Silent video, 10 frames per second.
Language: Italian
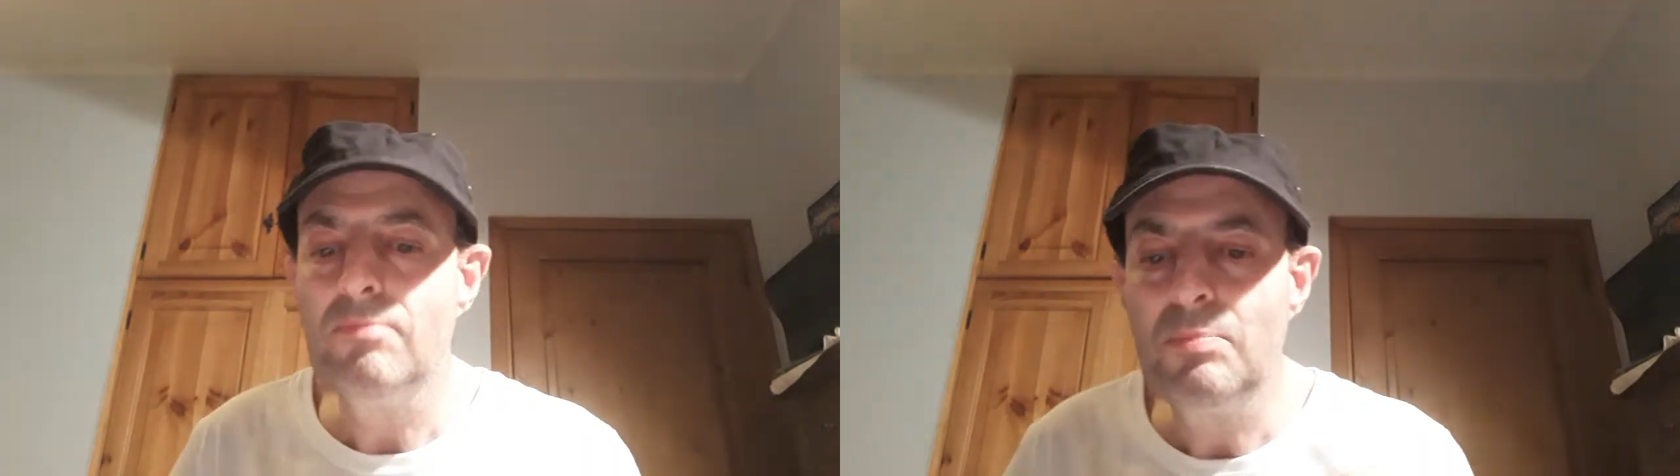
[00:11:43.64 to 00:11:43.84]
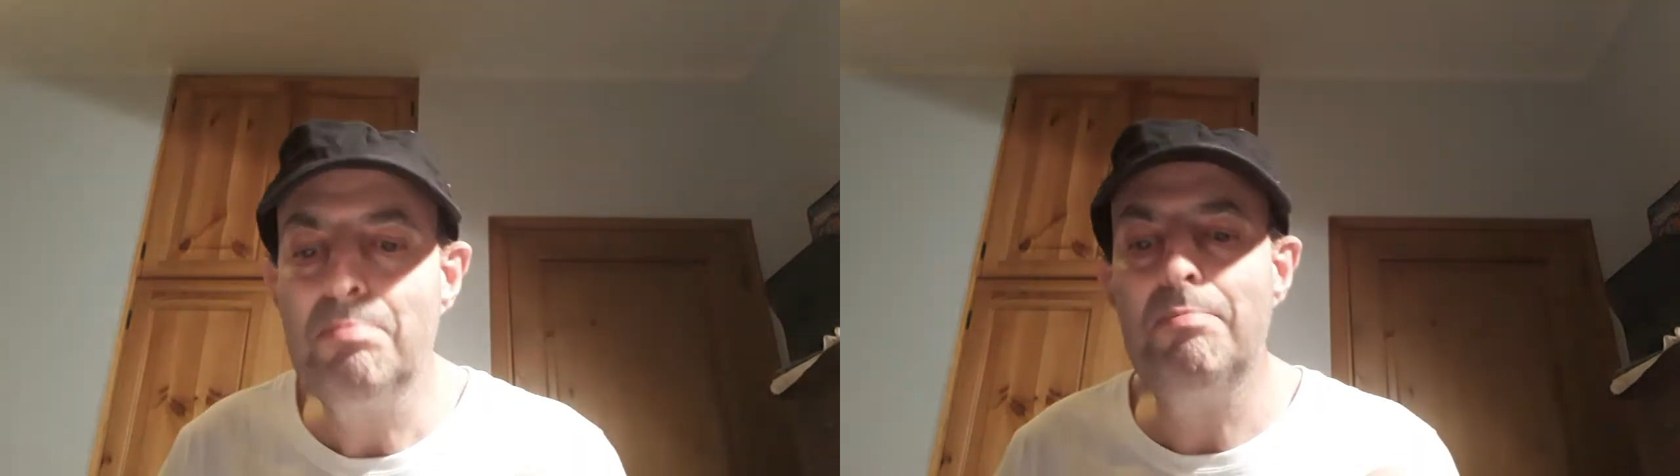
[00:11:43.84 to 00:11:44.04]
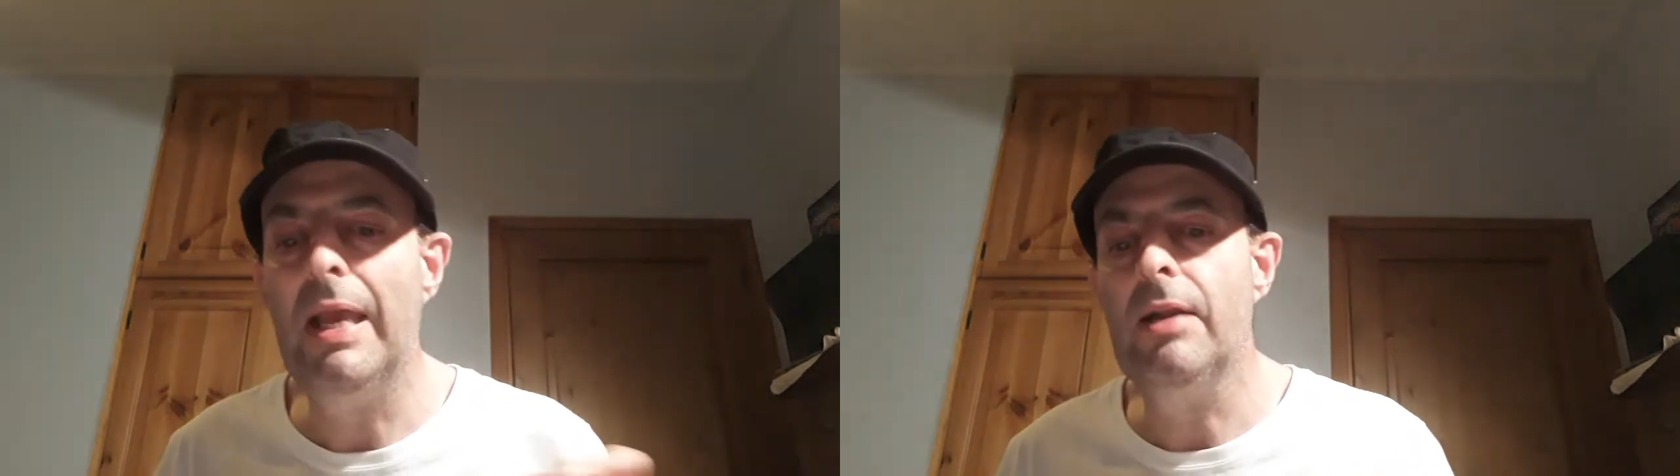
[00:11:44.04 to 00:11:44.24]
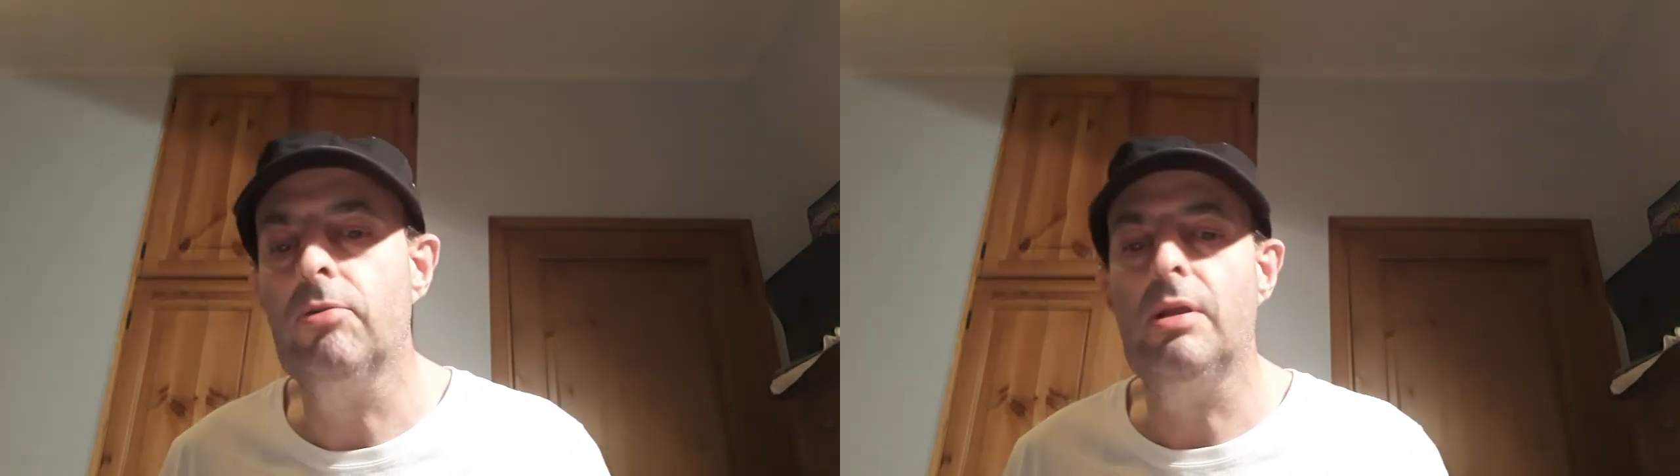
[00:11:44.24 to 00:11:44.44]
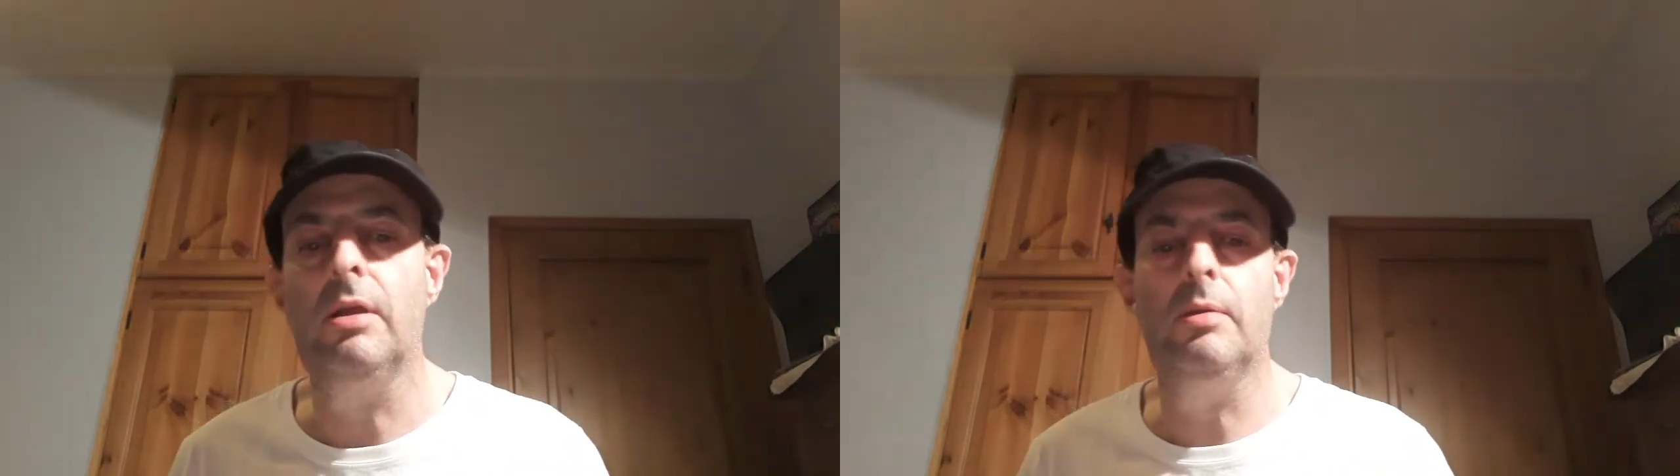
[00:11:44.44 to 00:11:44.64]
meno
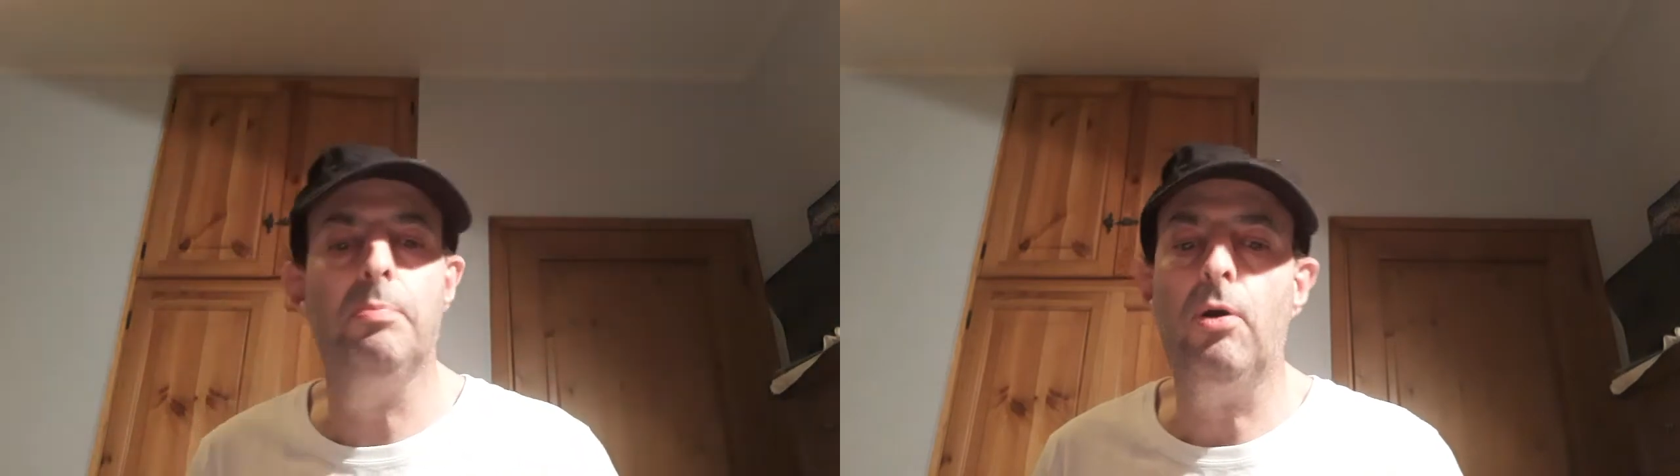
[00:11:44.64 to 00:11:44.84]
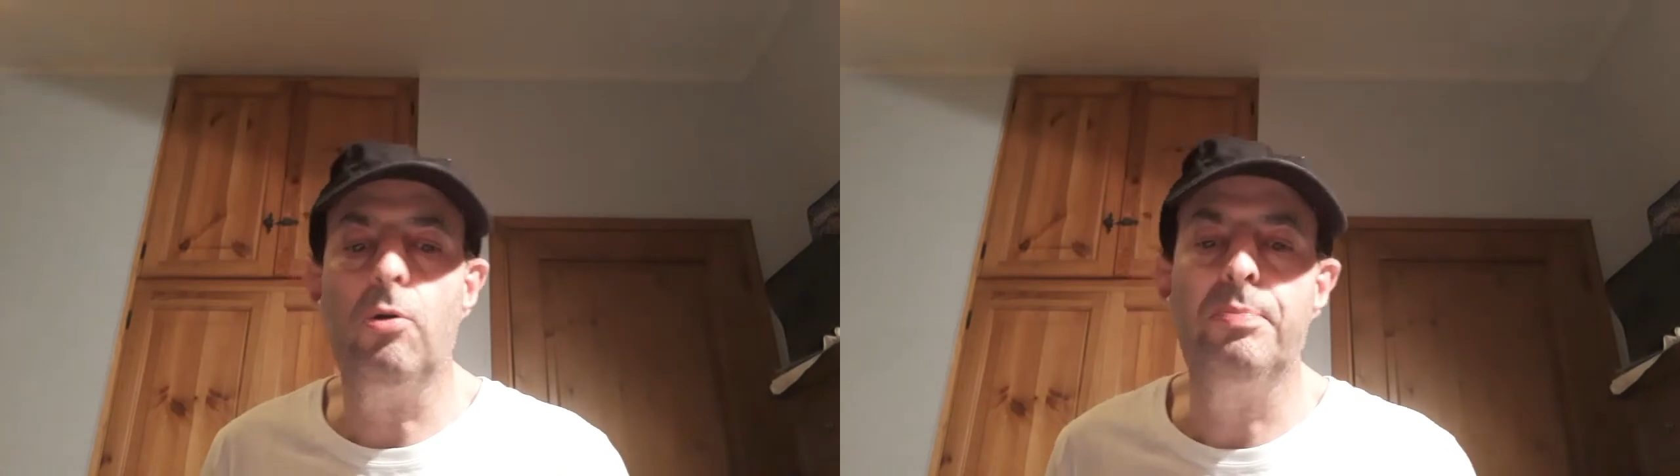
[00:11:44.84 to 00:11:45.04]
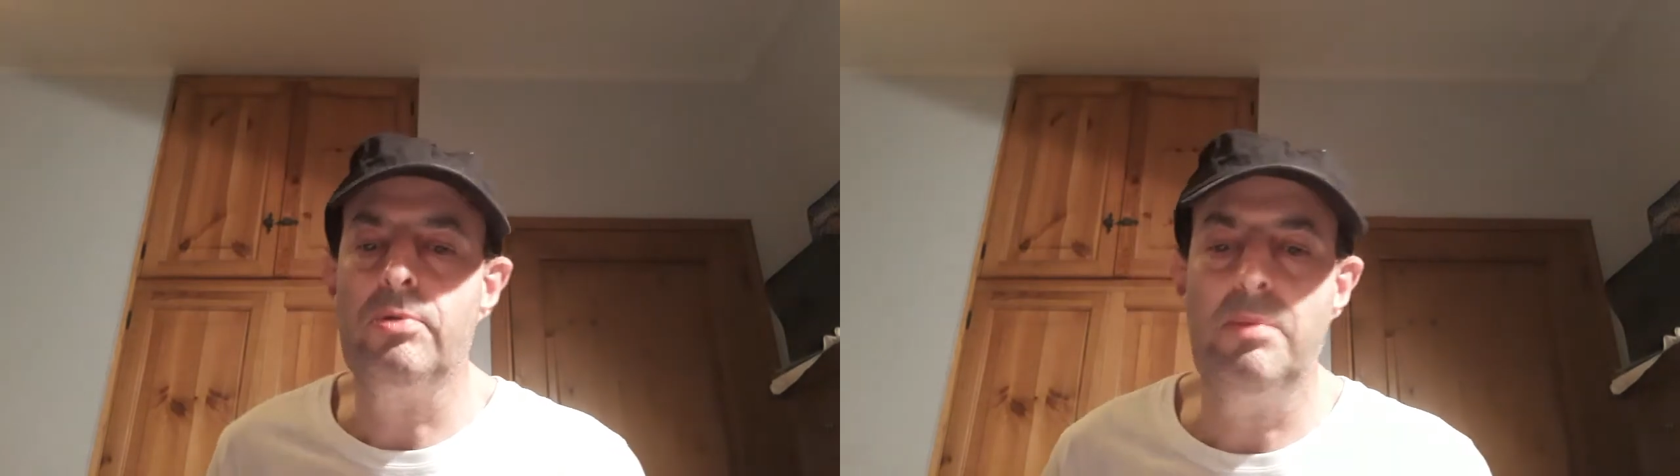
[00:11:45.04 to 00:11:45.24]
di poco più